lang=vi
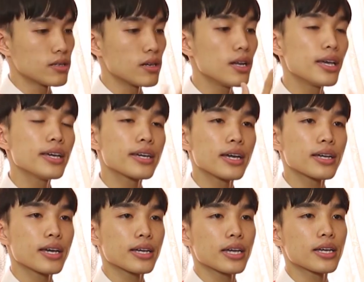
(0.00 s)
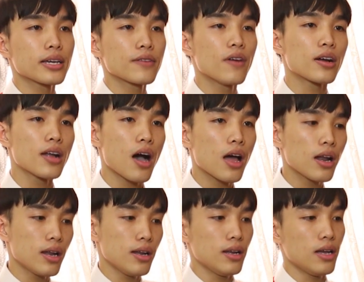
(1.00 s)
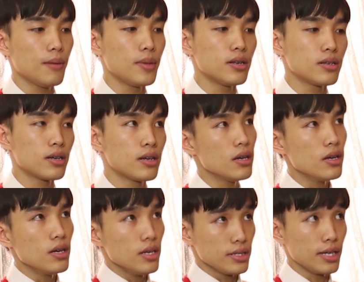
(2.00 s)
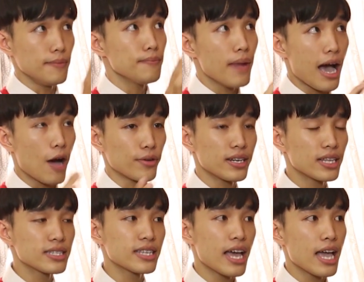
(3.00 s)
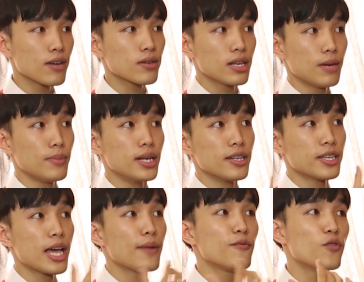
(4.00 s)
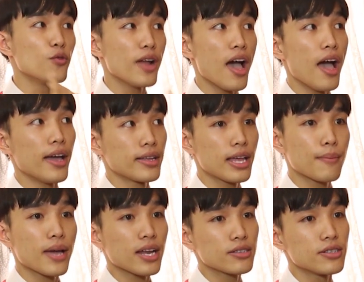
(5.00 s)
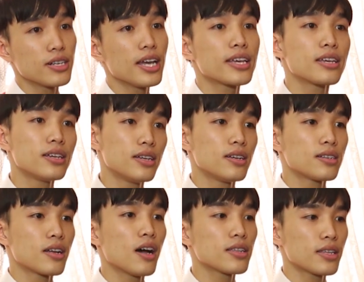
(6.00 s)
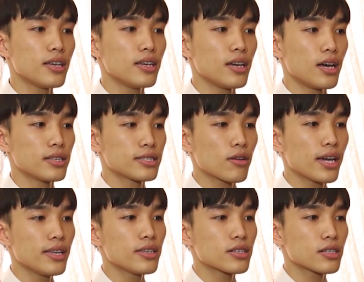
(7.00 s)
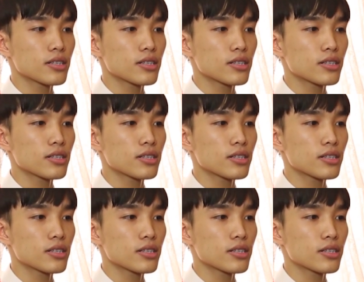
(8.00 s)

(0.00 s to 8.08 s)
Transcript: xử lý cái cái cái cái phần đó là mình ờ, chỉnh màu chỉnh ánh sáng hoặc là mình thêm phụ đề thêm các đường link đó thì ờ, sau khi